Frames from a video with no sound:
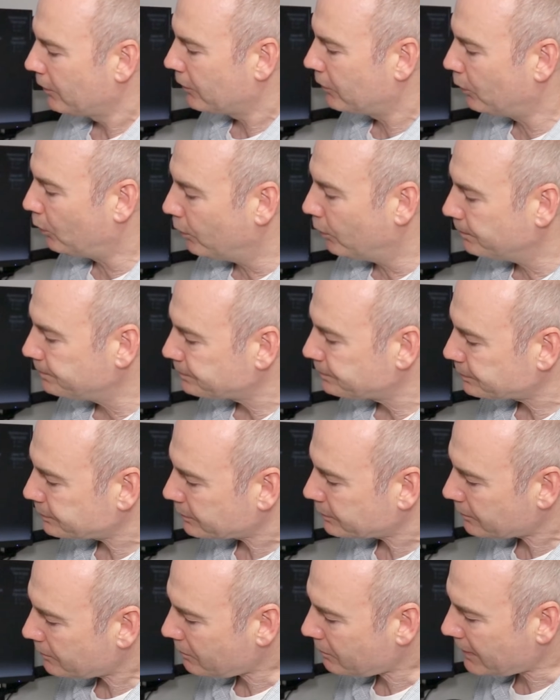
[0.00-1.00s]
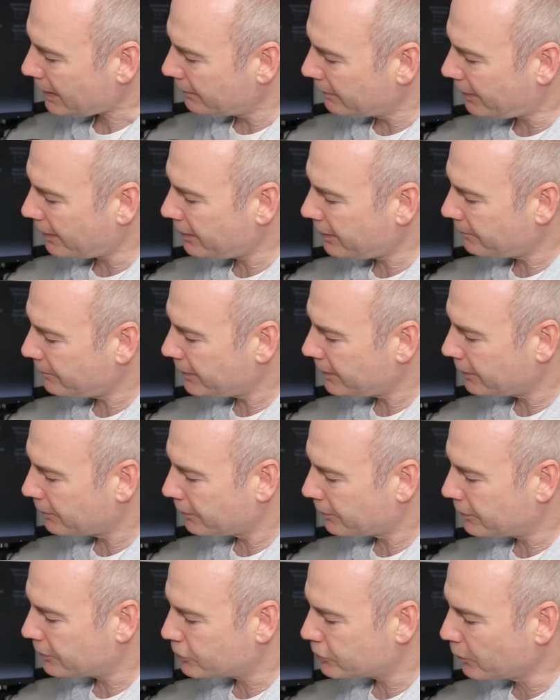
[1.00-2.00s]
So, und dann haben wir hier
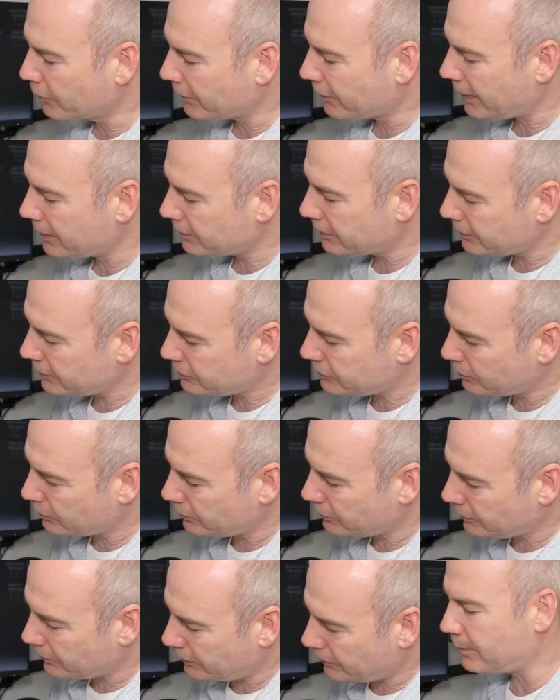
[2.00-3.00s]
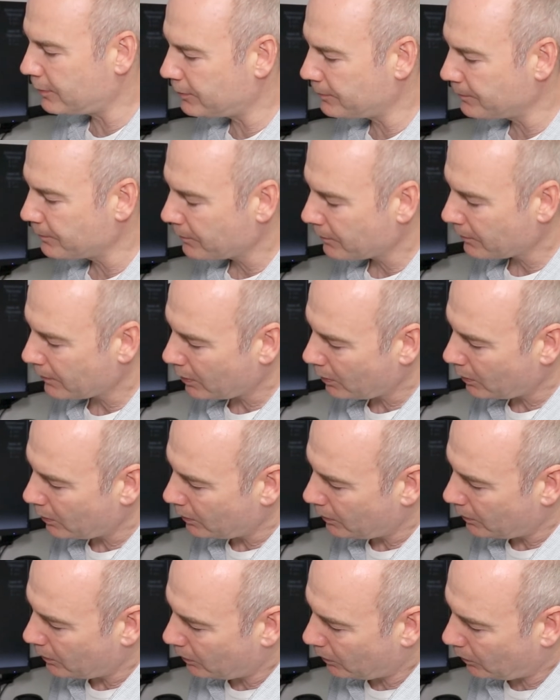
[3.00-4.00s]
noch eine Schutzeinrichtung.
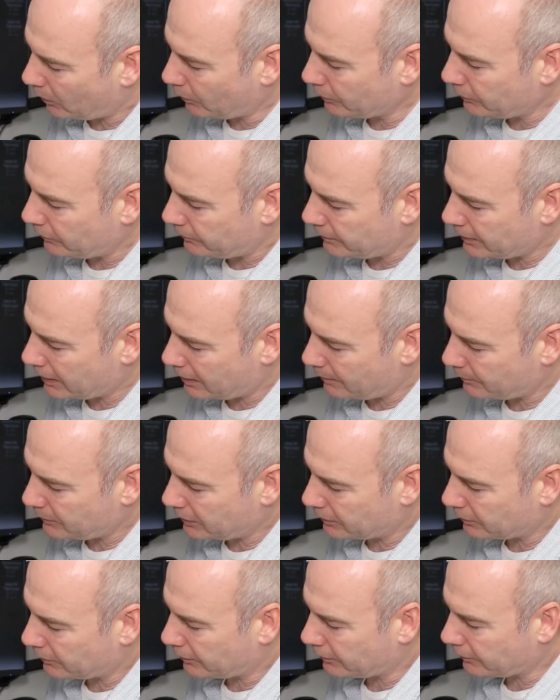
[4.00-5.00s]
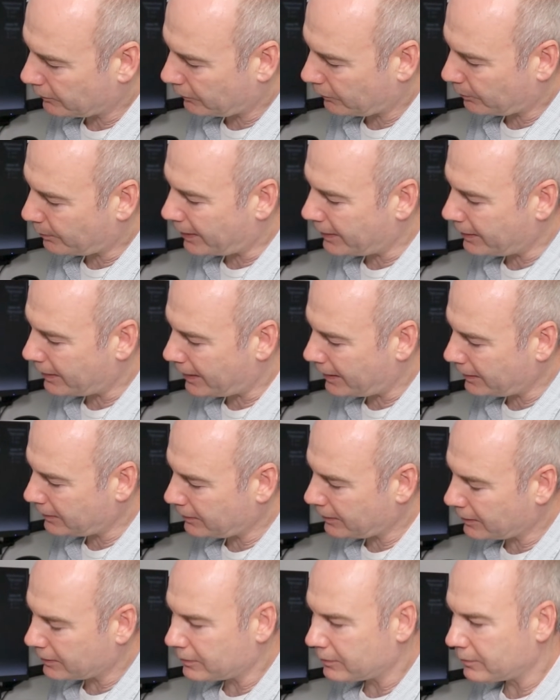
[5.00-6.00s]
Und wir haben hier noch zwei
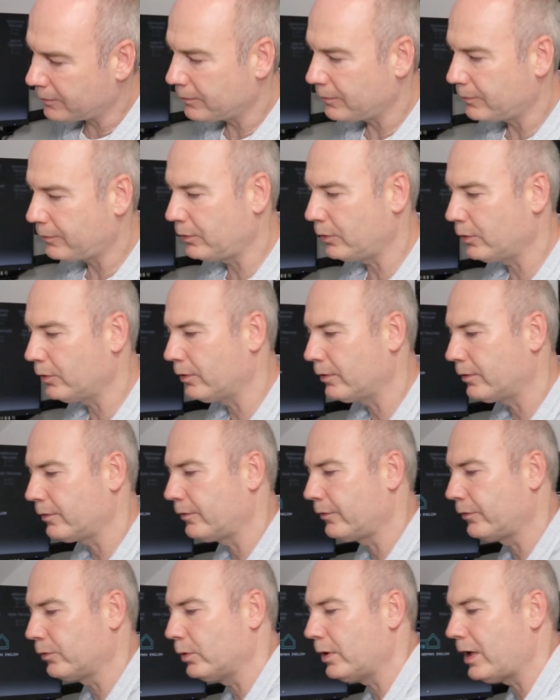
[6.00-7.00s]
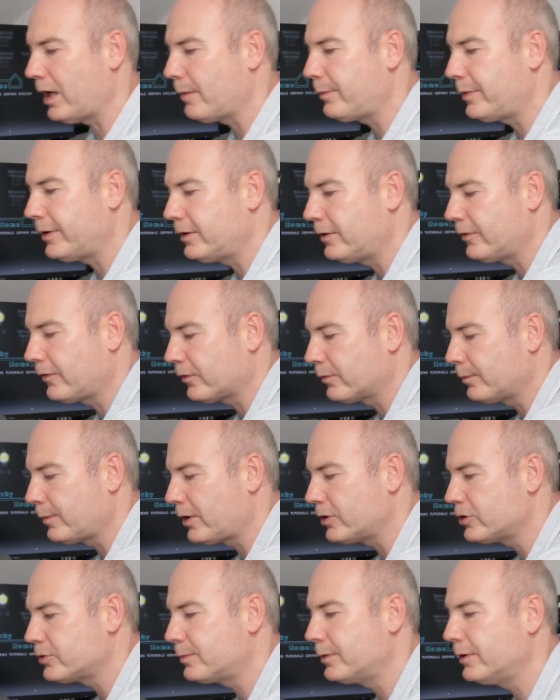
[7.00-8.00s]
Eingänge für Solarpanels zum
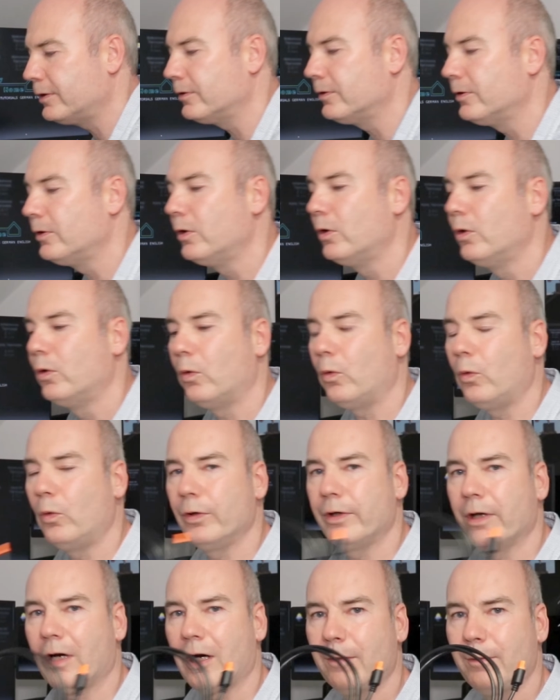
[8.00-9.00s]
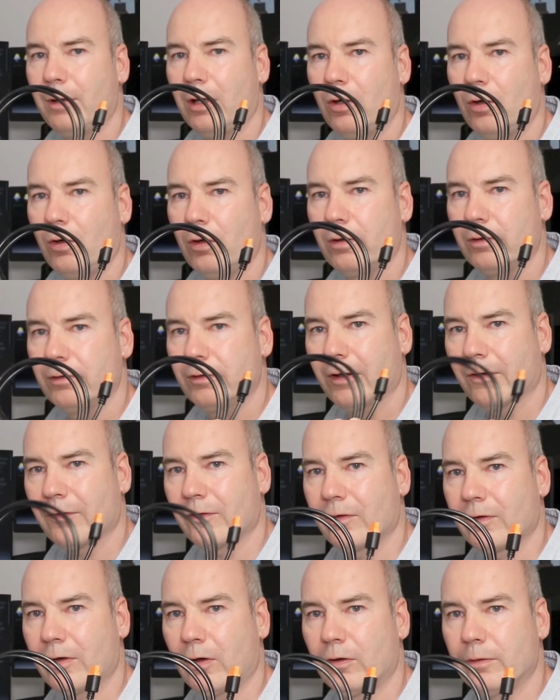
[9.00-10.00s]
Beispiel oder aber auch,
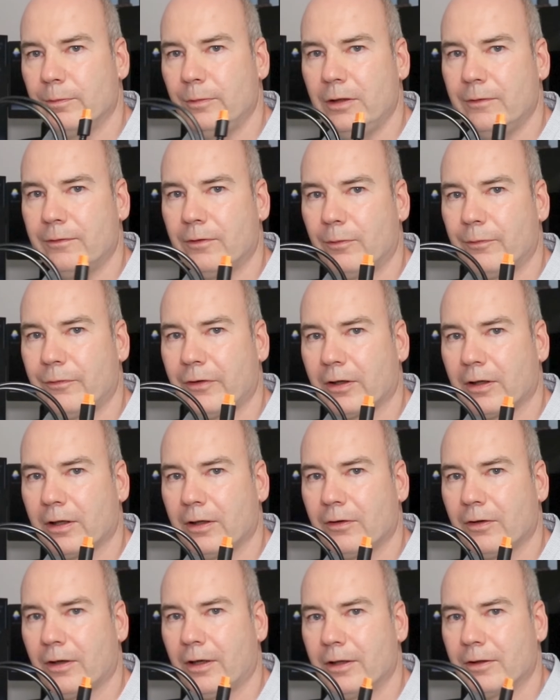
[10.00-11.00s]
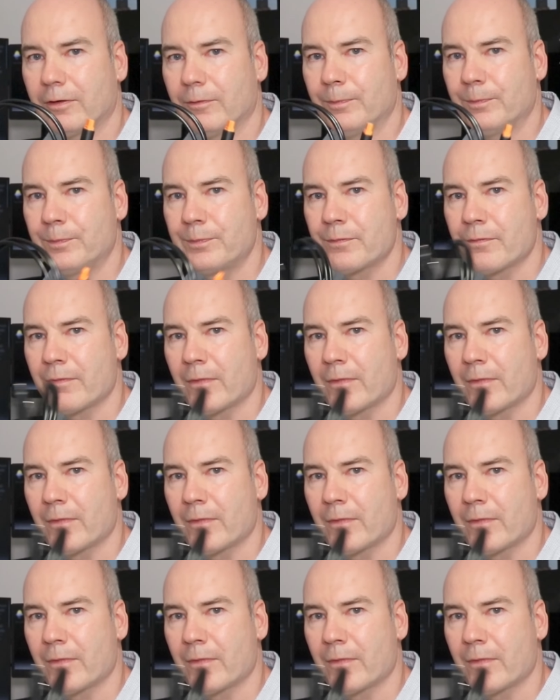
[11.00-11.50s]
das ist auch im Lieferumfang enthalten,